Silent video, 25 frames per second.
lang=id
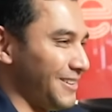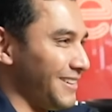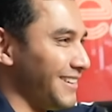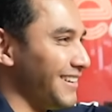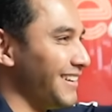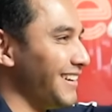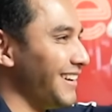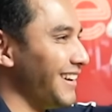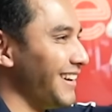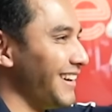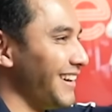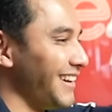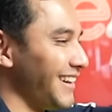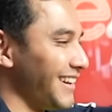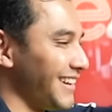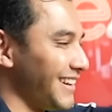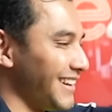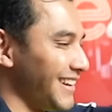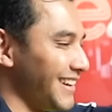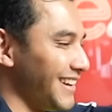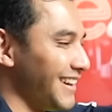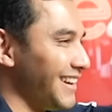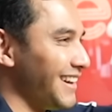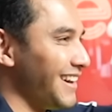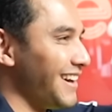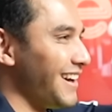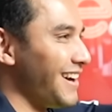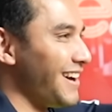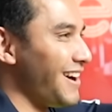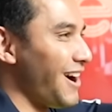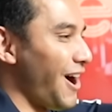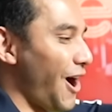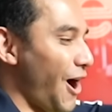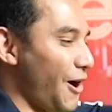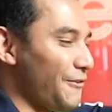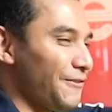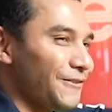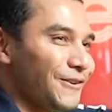you like
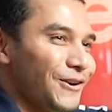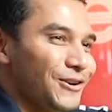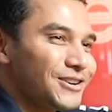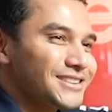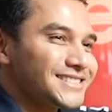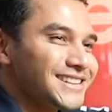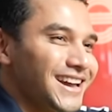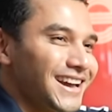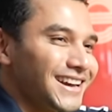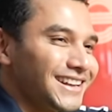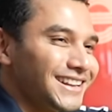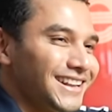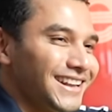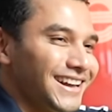some dessert. Of course I